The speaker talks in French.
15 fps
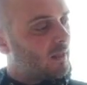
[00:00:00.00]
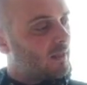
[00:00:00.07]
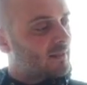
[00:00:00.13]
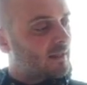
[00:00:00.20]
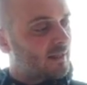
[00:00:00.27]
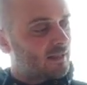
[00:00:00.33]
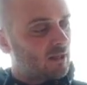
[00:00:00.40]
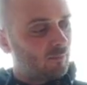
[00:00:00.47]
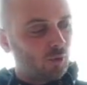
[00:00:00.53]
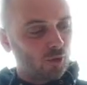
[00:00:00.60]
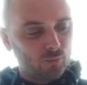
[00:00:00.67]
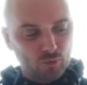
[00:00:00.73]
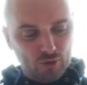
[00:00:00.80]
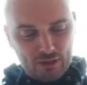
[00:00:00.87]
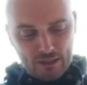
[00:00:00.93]
Ça, c'est un
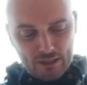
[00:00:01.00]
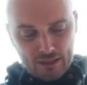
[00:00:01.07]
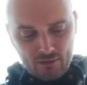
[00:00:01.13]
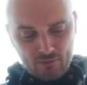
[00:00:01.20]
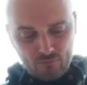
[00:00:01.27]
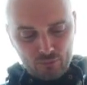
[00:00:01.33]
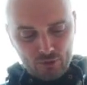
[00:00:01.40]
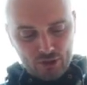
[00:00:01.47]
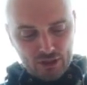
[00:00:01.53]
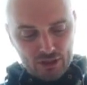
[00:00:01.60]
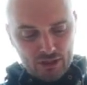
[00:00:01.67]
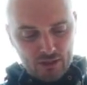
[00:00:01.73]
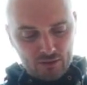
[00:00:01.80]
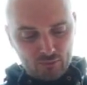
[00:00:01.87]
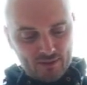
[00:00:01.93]
porte-moulinet
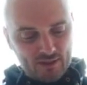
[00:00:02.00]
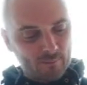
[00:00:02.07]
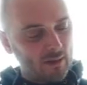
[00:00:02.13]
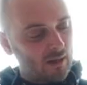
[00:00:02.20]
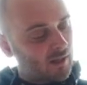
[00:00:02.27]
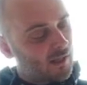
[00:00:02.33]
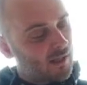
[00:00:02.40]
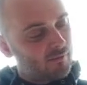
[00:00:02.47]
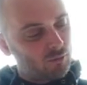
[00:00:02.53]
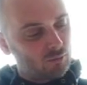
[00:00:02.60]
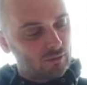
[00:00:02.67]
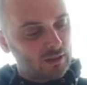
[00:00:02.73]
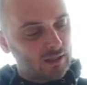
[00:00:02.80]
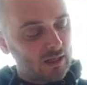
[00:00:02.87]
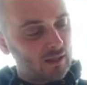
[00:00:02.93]
Fuji, donc c'est pareil, avec
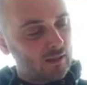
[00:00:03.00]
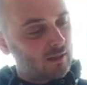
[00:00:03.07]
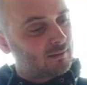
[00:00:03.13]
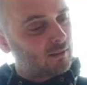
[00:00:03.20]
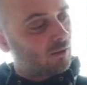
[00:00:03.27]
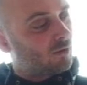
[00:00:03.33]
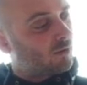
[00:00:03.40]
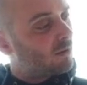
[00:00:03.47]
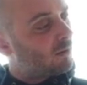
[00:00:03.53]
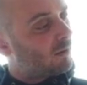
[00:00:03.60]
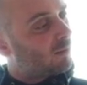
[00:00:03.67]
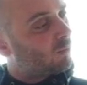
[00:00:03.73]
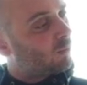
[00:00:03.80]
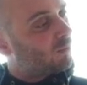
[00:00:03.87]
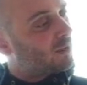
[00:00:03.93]
une cale à
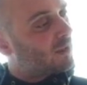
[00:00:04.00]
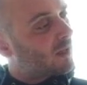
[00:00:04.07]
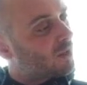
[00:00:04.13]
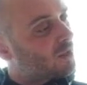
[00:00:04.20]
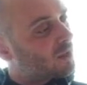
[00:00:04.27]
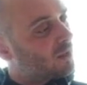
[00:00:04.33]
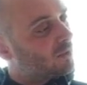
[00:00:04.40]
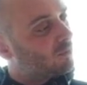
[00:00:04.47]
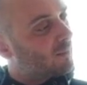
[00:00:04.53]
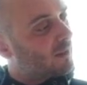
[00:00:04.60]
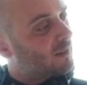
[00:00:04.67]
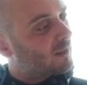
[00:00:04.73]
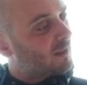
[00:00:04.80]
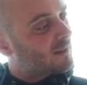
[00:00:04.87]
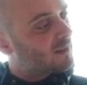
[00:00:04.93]
l'intérieur qu'on élargit de
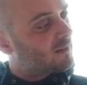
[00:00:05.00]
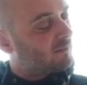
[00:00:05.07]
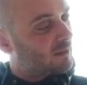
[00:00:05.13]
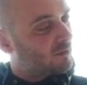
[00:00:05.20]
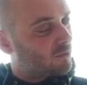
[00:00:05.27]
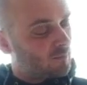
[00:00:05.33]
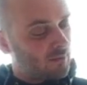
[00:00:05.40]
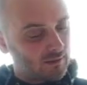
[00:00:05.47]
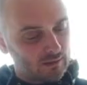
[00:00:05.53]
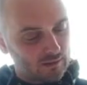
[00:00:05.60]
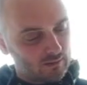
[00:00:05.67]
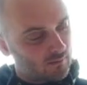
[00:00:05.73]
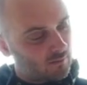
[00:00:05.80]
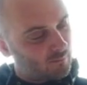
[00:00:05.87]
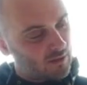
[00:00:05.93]
manière à ce qu'il vienne se
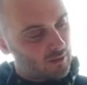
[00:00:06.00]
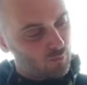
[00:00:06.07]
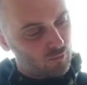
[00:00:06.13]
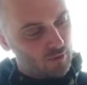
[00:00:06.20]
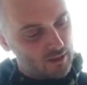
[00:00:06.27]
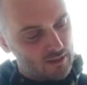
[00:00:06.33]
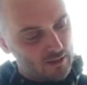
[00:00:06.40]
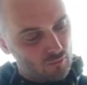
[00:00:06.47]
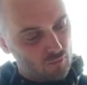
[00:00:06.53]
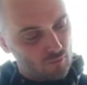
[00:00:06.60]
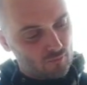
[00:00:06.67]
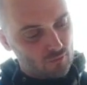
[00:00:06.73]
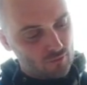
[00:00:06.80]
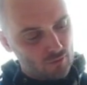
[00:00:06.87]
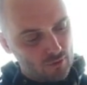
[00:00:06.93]
mettre pile poil là où
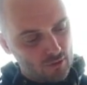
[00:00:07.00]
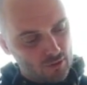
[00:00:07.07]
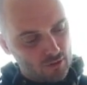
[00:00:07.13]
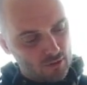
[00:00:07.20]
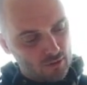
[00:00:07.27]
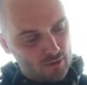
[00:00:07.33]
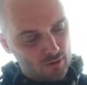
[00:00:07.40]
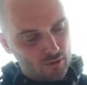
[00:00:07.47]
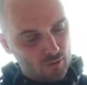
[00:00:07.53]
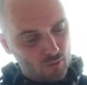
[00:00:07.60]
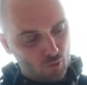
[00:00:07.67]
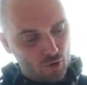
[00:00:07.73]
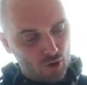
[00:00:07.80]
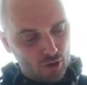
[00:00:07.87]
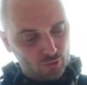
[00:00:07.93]
on veut.
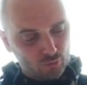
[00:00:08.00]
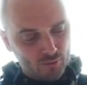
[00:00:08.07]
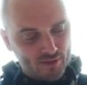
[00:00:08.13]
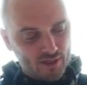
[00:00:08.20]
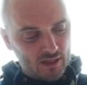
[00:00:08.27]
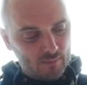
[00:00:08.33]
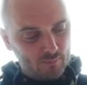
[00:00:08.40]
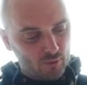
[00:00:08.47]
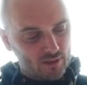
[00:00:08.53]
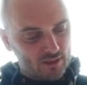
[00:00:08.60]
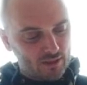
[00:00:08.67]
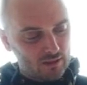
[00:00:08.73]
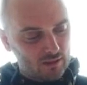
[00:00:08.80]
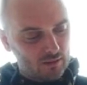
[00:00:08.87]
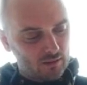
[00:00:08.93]
On colle tout ça à
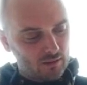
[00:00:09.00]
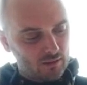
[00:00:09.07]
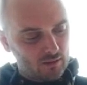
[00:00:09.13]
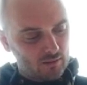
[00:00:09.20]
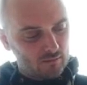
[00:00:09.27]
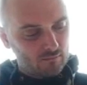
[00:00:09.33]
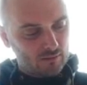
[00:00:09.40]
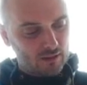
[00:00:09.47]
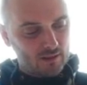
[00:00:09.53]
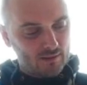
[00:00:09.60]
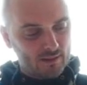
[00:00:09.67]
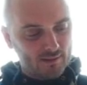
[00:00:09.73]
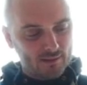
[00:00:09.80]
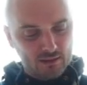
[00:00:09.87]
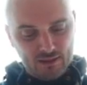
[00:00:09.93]
l'époxy. Voilà,
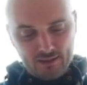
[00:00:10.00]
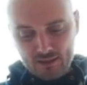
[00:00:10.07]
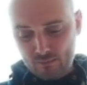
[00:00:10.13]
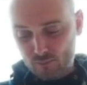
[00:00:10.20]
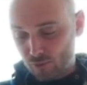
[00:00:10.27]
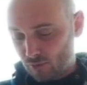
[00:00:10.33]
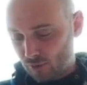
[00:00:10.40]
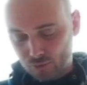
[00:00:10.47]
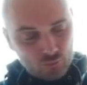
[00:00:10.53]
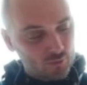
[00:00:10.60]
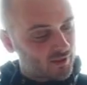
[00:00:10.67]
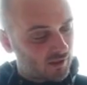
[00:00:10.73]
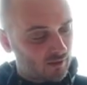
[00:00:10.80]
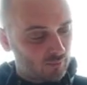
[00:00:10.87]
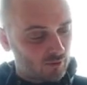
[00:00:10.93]
ça c'est les éléments euh, tout
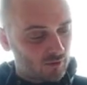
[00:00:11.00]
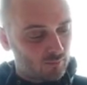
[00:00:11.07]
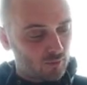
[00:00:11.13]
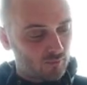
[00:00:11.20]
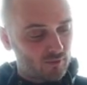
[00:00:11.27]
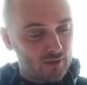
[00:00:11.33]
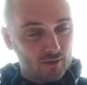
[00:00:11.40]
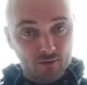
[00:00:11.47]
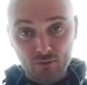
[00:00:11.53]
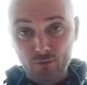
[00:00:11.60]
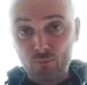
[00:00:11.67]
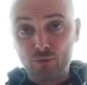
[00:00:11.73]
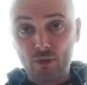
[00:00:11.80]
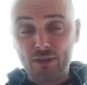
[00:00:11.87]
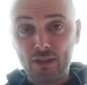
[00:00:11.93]
simple pour faire euh,
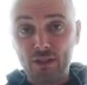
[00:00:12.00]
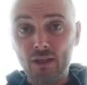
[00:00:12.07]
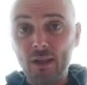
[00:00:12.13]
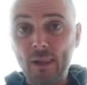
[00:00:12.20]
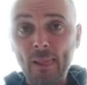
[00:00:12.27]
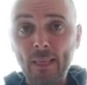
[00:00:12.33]
une poignée.